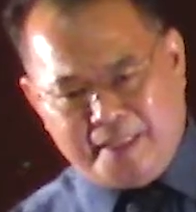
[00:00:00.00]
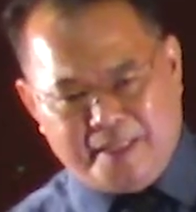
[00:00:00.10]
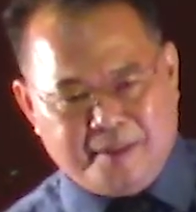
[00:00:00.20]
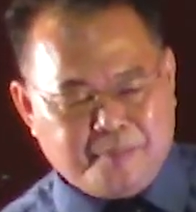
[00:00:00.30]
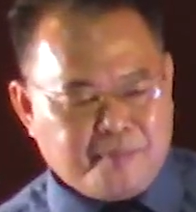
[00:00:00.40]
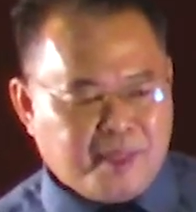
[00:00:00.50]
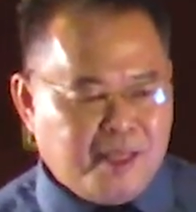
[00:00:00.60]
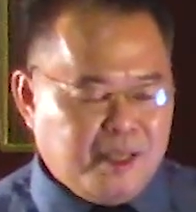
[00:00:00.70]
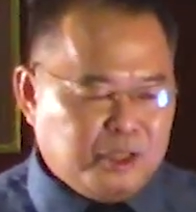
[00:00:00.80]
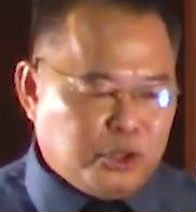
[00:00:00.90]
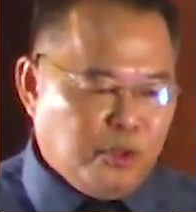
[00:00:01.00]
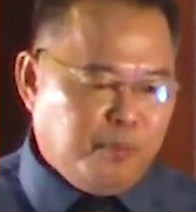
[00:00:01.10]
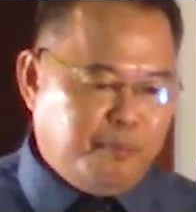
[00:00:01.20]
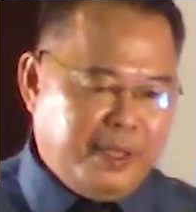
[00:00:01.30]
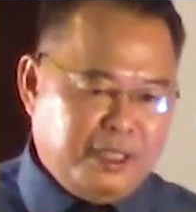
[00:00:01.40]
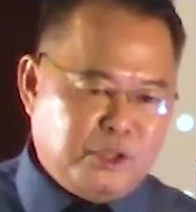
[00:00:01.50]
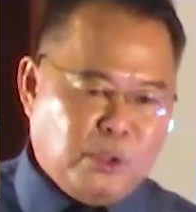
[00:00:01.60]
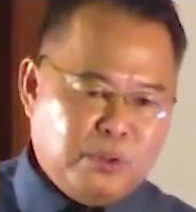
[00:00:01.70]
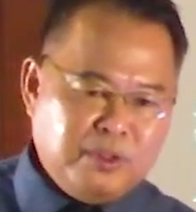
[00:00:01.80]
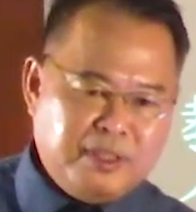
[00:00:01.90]
地，从贫
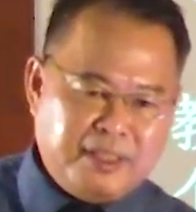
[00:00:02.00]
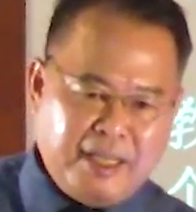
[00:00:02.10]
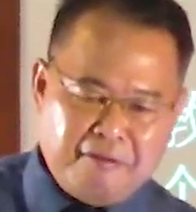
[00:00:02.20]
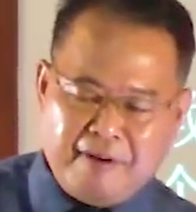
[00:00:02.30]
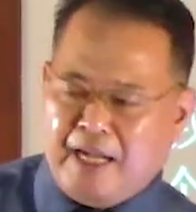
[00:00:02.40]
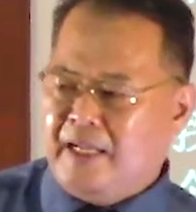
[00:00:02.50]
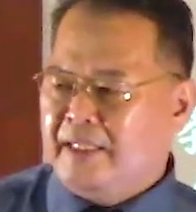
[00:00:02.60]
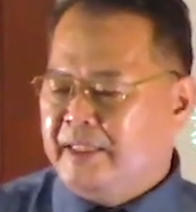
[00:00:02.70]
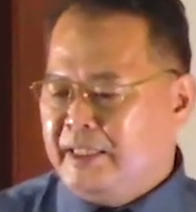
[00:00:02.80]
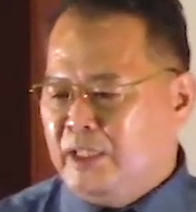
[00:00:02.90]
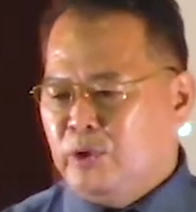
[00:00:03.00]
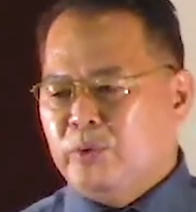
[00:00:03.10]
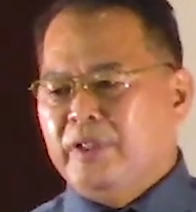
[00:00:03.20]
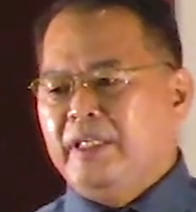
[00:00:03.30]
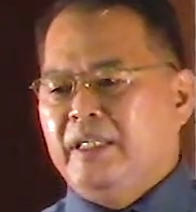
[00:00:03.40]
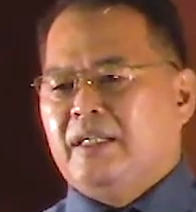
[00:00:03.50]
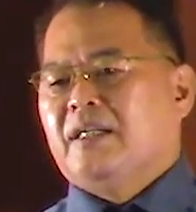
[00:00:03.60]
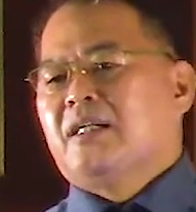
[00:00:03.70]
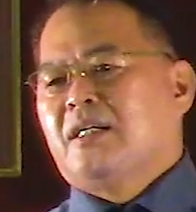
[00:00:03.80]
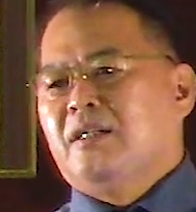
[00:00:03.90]
穷缺乏进入一个
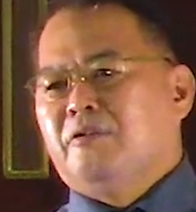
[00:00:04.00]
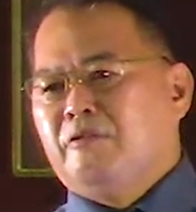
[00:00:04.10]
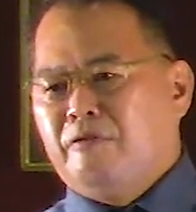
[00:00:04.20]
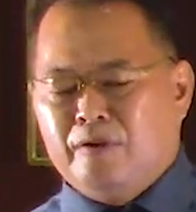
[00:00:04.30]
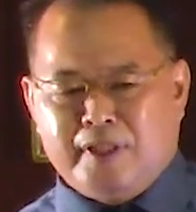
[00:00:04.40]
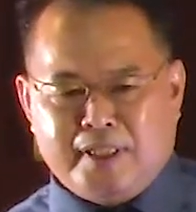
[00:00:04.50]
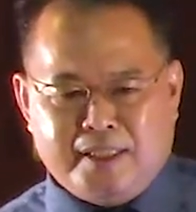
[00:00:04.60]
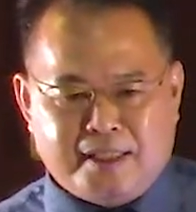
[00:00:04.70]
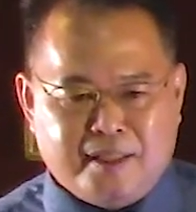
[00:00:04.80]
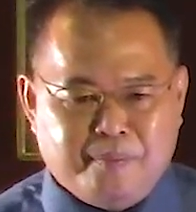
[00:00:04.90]
更丰盛的生